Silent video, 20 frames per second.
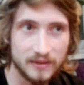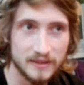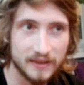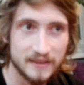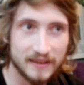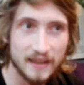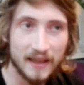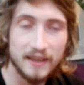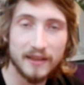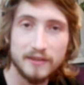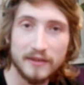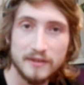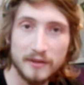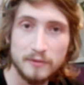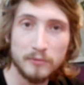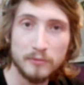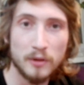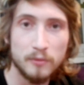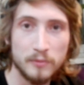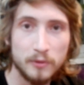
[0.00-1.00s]
za
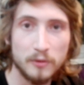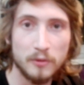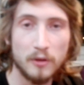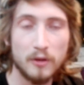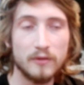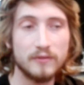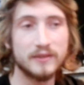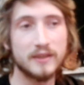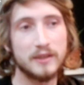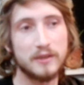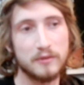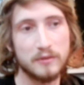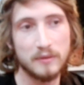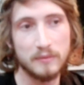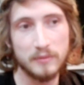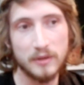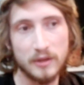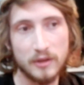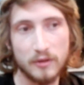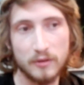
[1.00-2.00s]
zimno było,
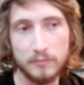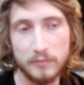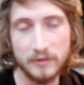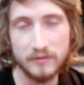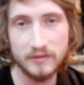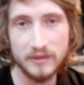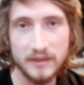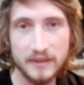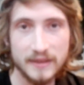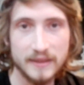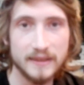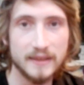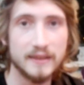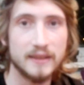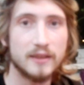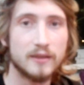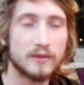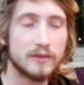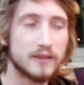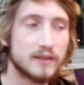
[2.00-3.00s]
wsadziłem je do piwnicy
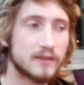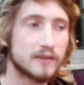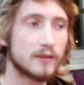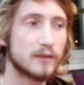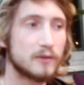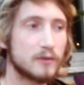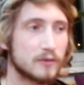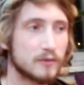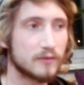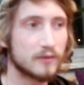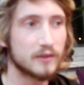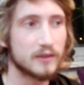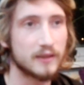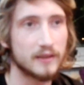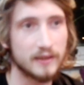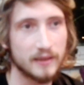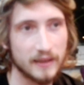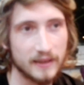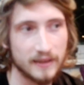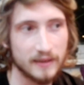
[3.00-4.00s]
i koniec końców
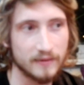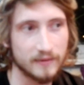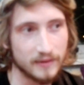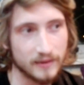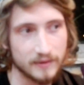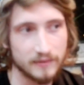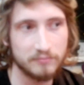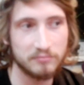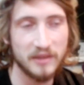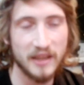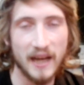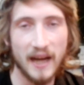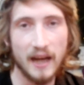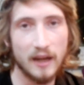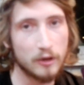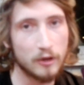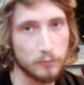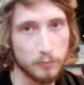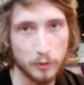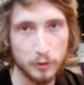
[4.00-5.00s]
one tak nie
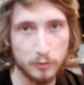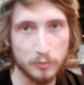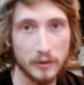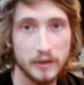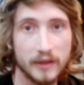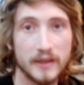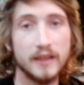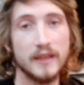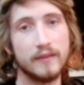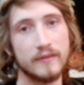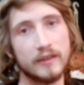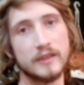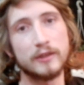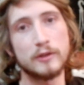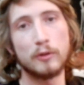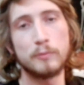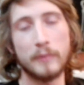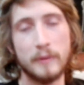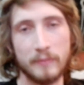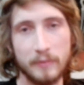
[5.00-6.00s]
halo poszły. Więc
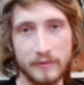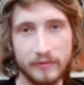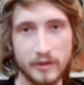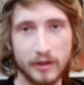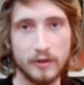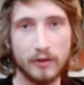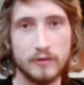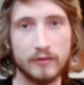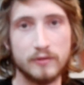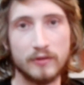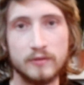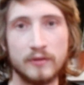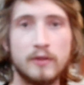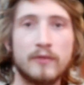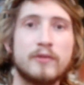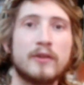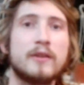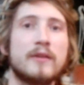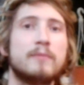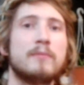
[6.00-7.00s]
kupię pewnie
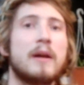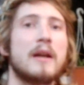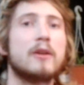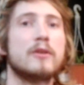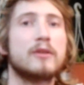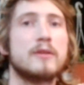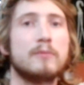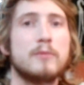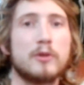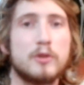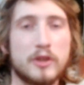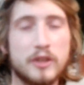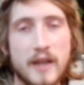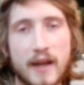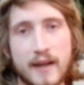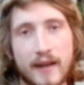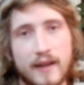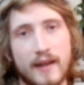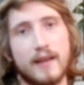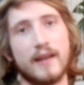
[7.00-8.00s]
nowe baloty
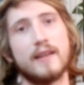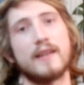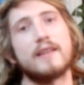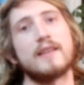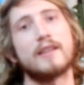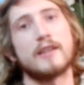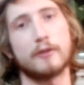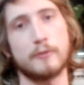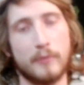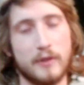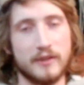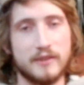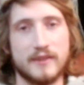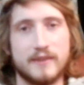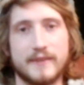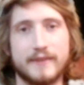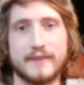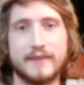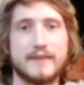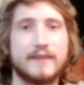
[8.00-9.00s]
boczniaka i też
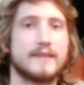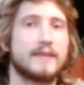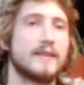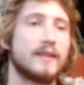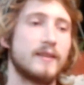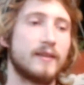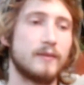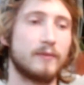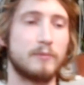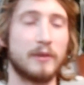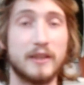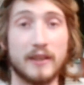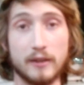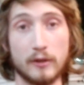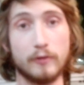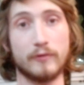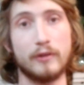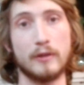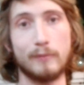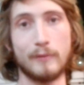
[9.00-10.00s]
będzie z, będę
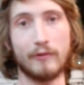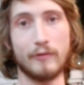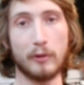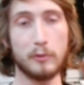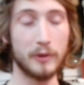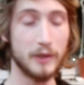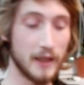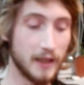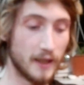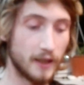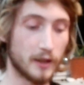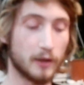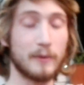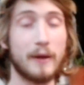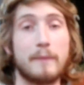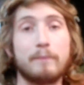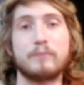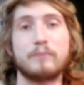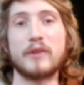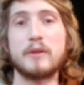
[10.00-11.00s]
to filmował.
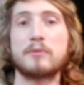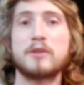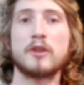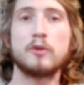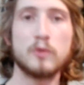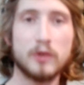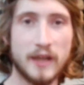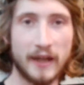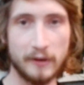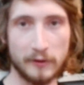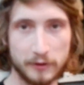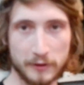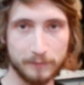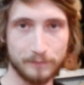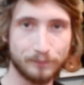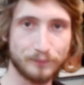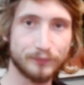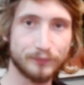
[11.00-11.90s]
Dobra, nie przedłużając.